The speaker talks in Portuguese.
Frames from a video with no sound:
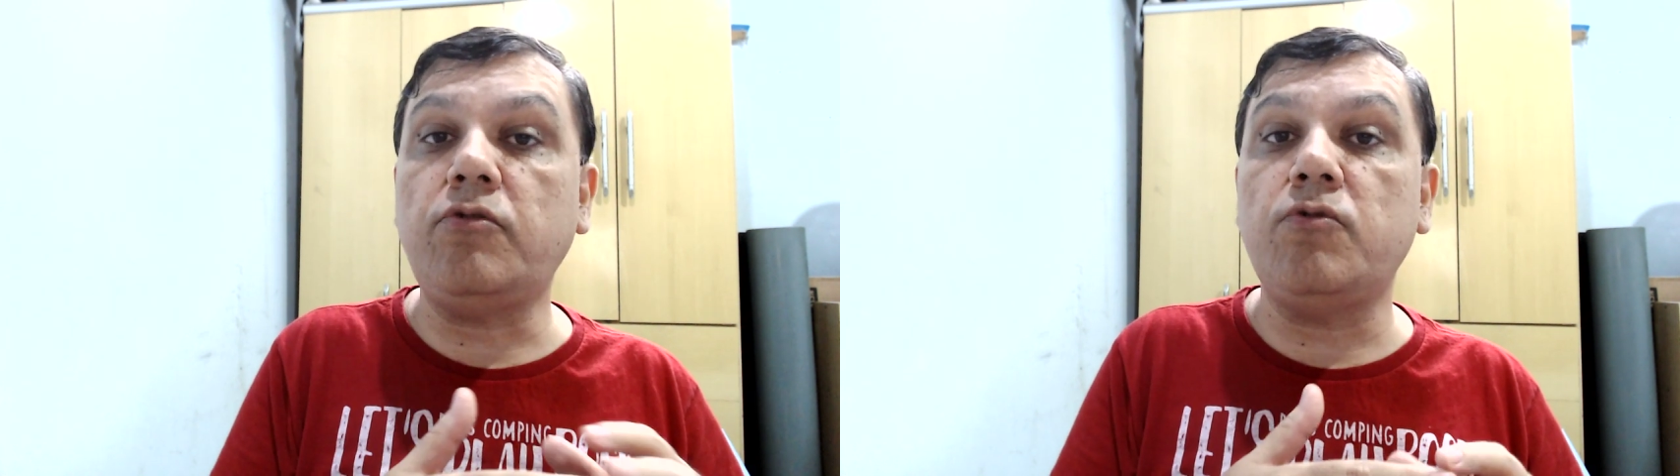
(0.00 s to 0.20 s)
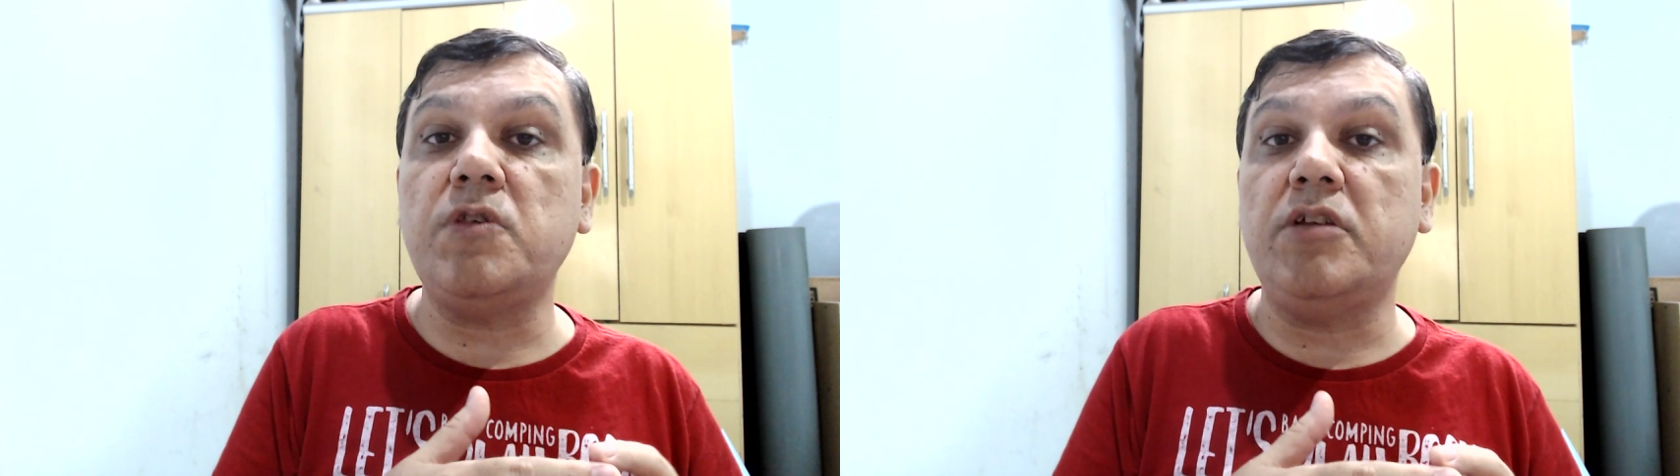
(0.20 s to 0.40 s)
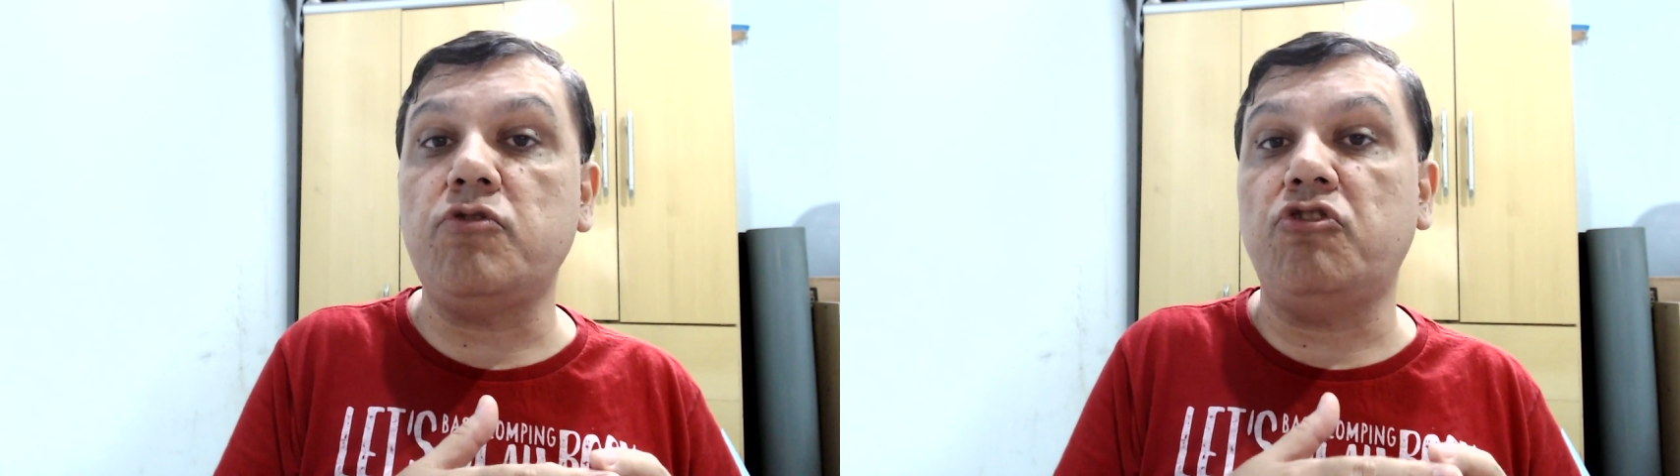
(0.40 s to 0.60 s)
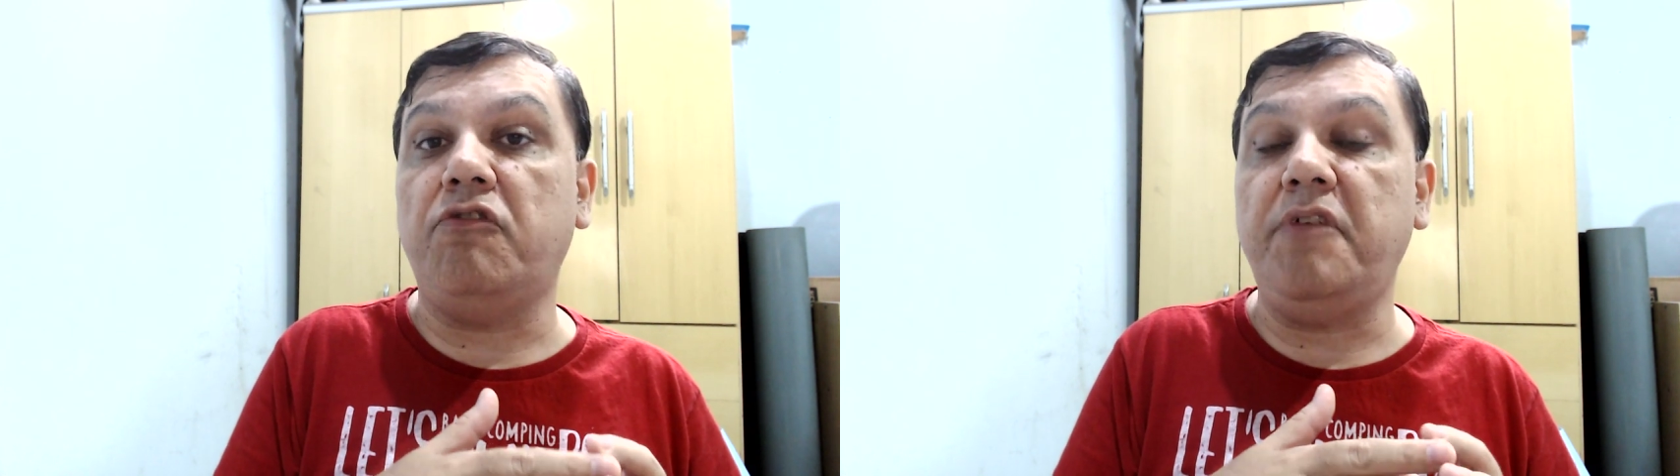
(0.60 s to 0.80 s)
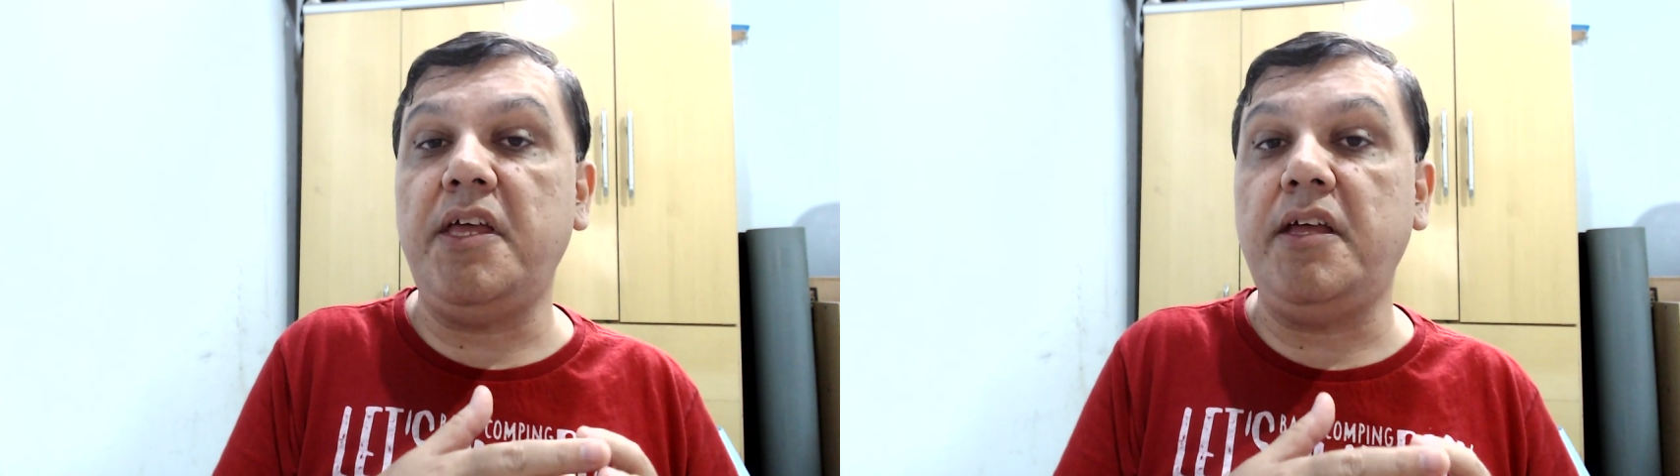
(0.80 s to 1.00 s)
dos anos
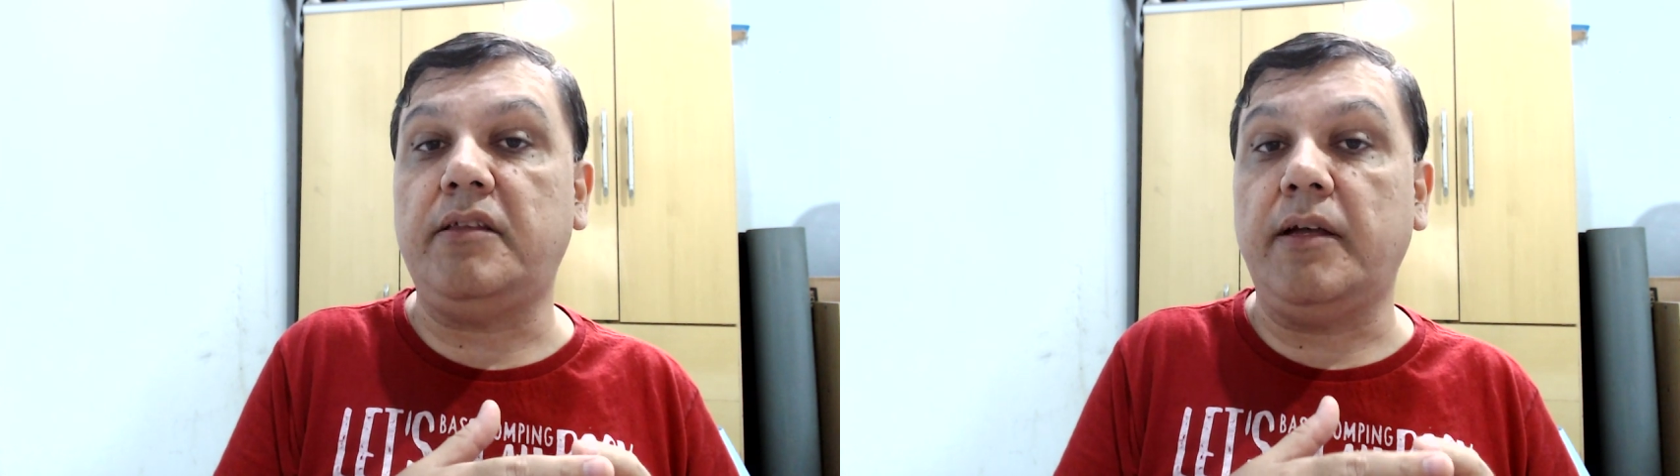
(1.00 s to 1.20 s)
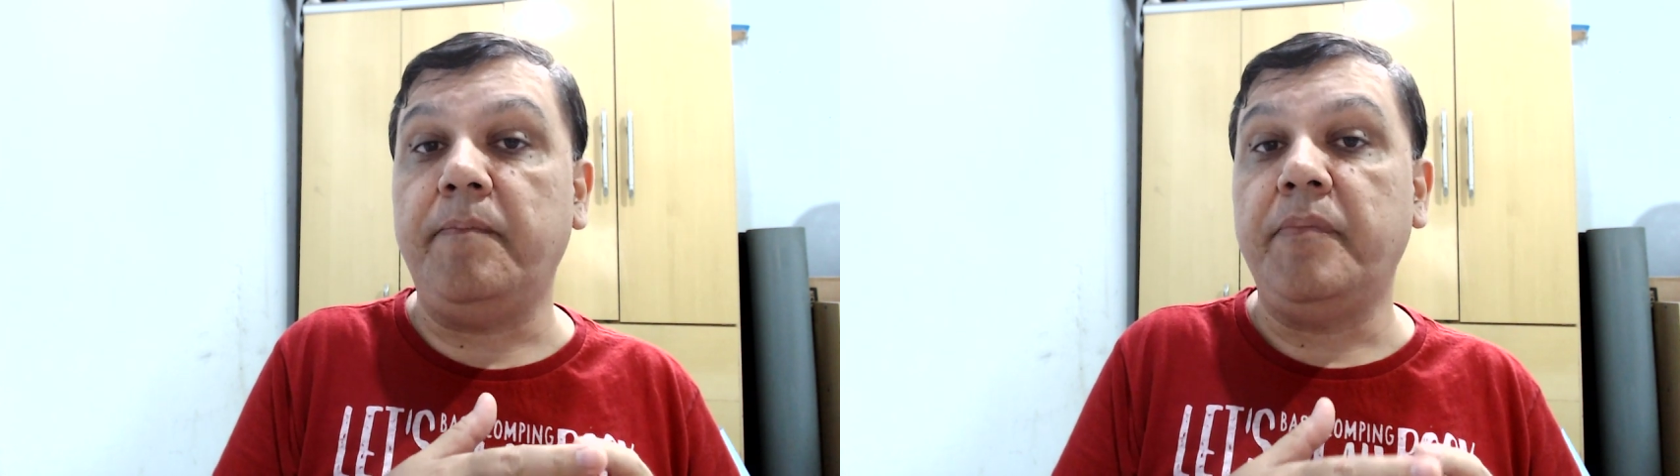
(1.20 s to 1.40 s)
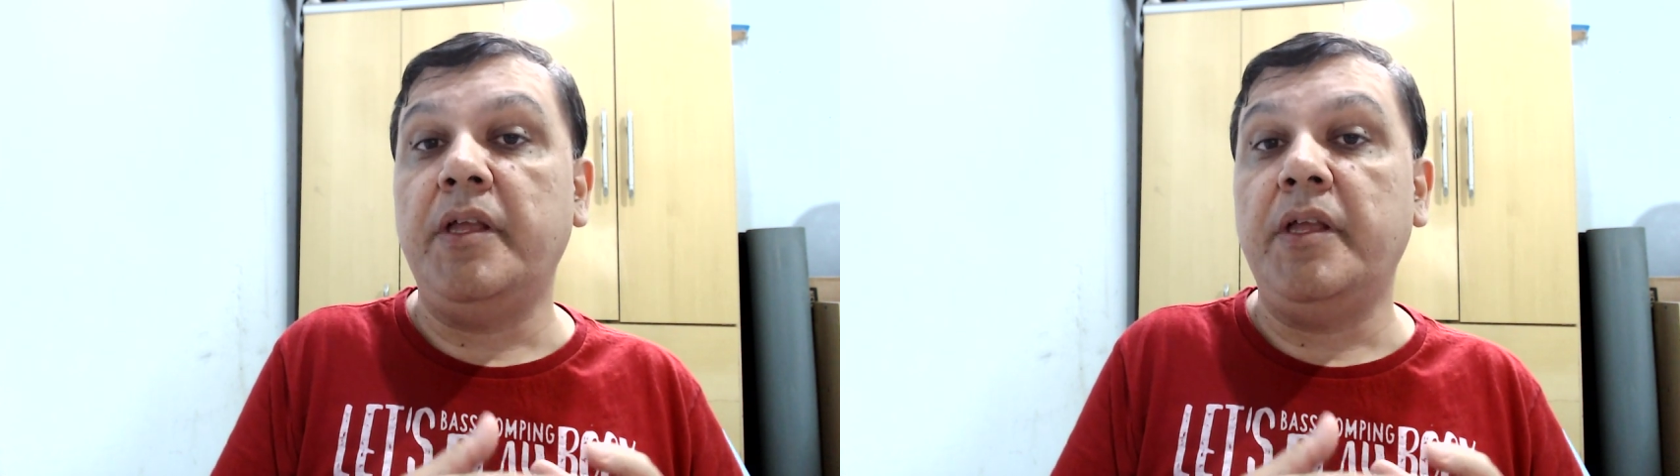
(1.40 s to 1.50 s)
90,